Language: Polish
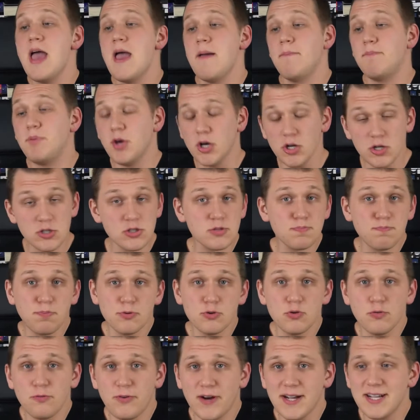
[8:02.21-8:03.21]
Biorąc
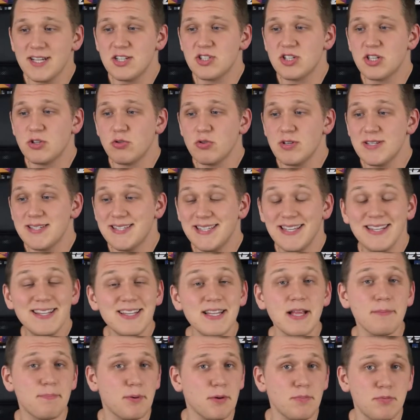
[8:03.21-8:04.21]
pod uwagę, że to jest
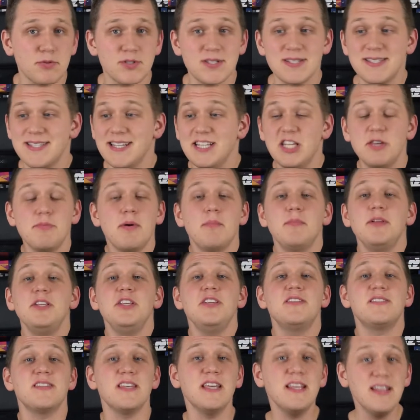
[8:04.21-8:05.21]
jedyna propozycja, nie mamy
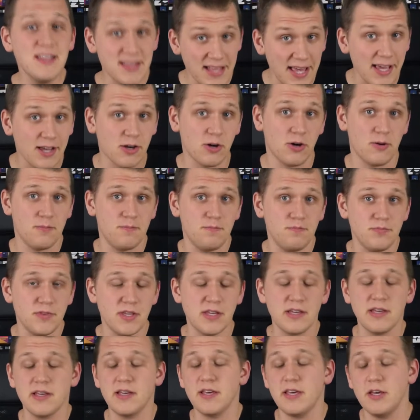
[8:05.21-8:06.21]
nic innego.
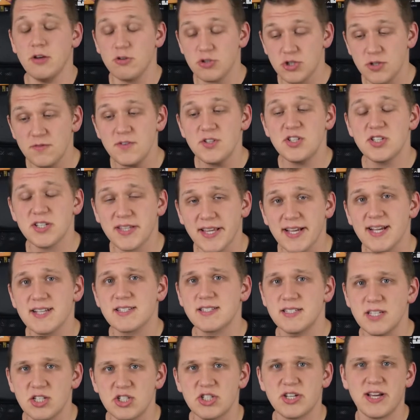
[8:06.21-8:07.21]
I, I, oczywiście
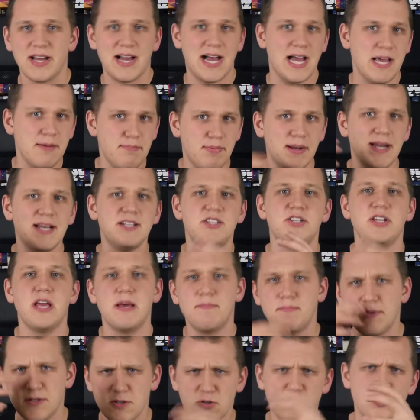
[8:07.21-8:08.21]
teraz jeszcze hype leci,
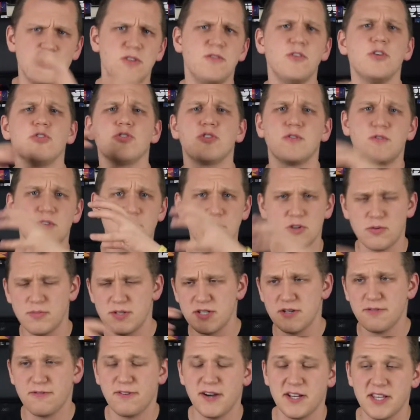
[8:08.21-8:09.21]
epizod 9, wszystko
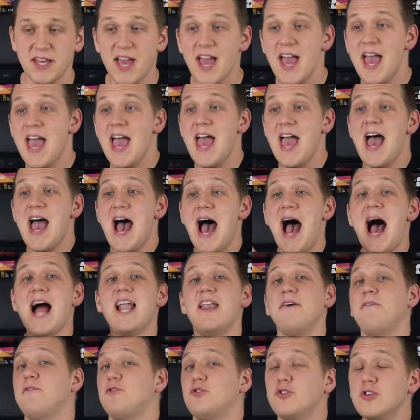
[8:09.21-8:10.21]
będzie fajnie,
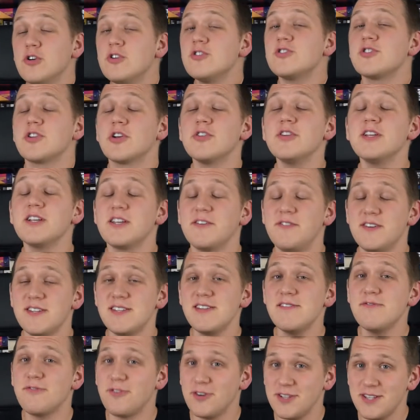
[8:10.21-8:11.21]
ale w którą stronę
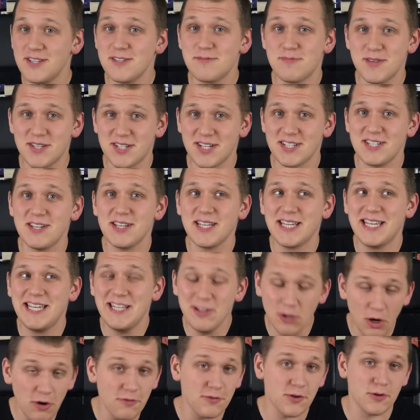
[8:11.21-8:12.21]
Gwiezdne Wojny zmierzacie
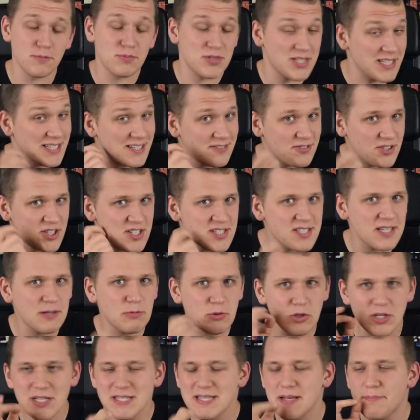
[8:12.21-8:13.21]
kinowo? Przede wszystkim
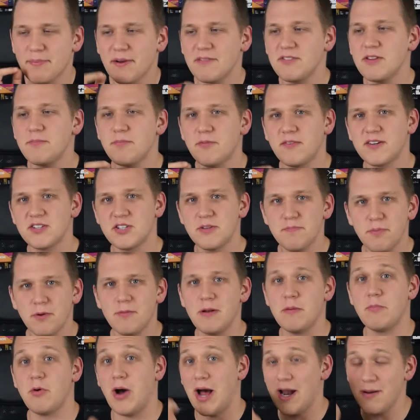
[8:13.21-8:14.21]
to jest naprawdę poważny
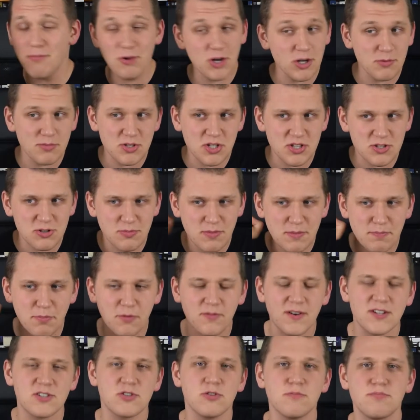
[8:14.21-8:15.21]
problem, bo albo robicie sobie
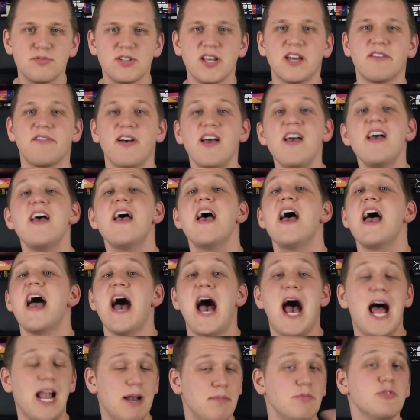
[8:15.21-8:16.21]
poważną przerwę,
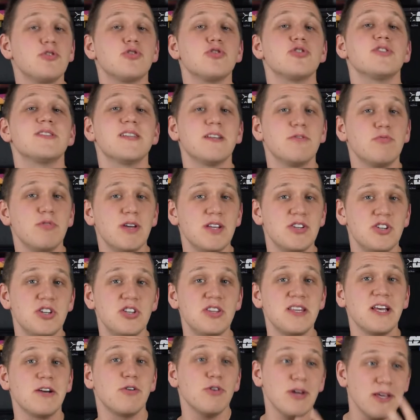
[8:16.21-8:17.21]
albo coś znajdujecie
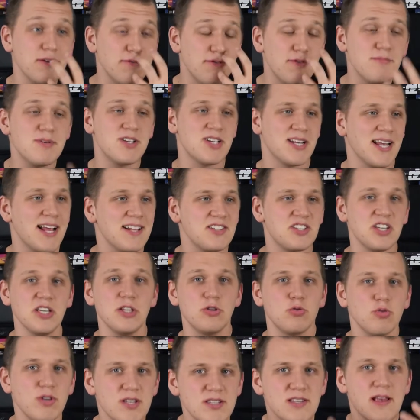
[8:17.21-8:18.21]
innego i wymyślacie. I
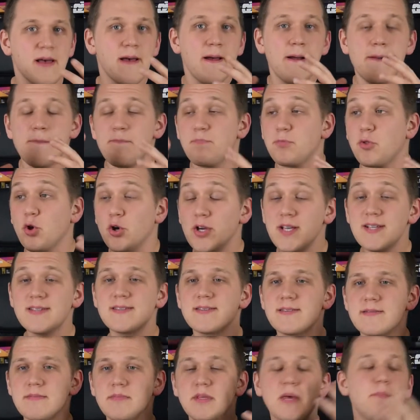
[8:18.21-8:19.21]
to jest, to
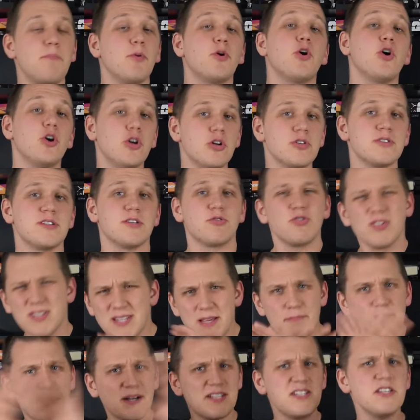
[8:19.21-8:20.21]
jest niepokojące, to jest
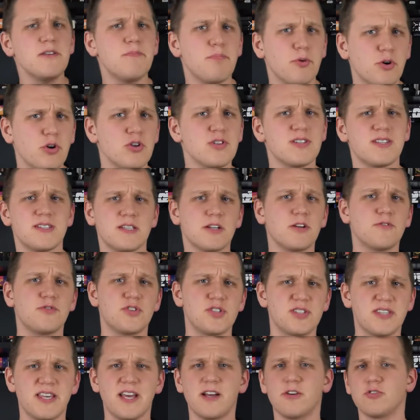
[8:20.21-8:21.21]
najbardziej niepokojące z tego
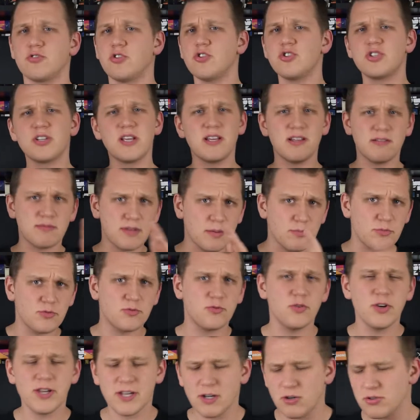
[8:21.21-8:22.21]
wszystkiego. To, że tam
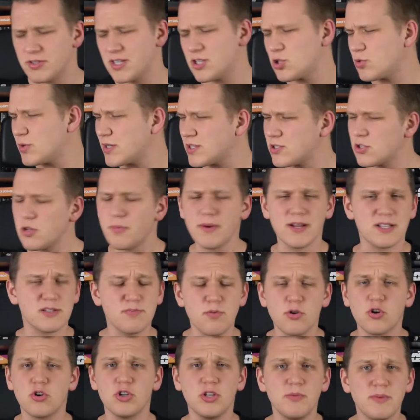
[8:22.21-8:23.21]
dwójka odeszła, dobra,
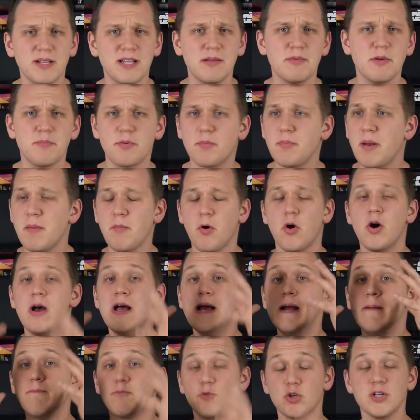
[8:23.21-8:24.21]
spoko, nie ma dla mnie problemu.
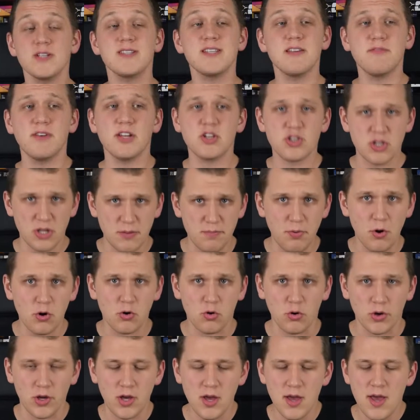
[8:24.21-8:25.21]
To jest największy
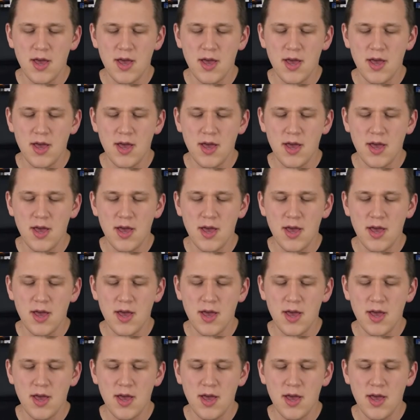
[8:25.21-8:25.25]
niepokój.